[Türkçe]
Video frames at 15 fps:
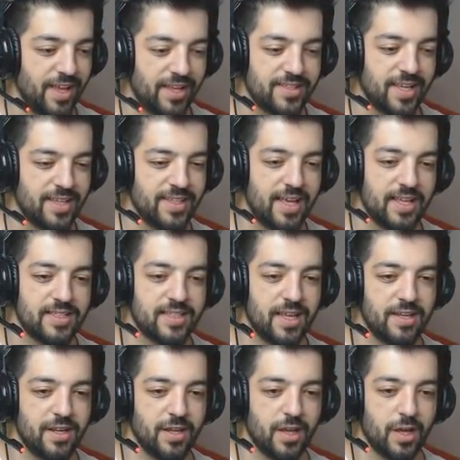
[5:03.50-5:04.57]
Ya sen
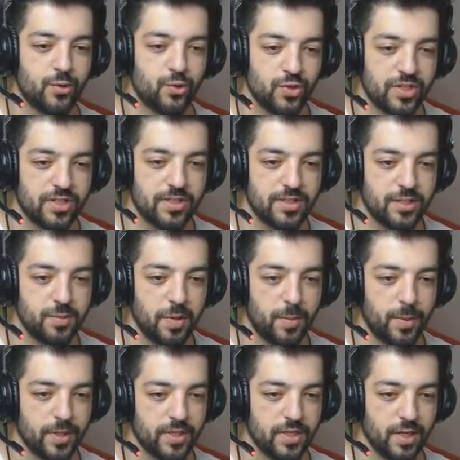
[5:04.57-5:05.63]
gelsen ne ya şu
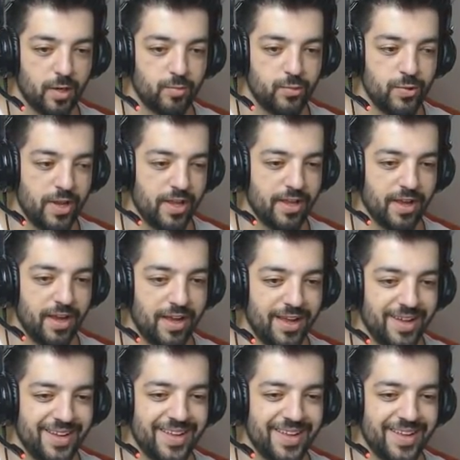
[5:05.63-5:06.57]
tipe bak ya bu ne ya.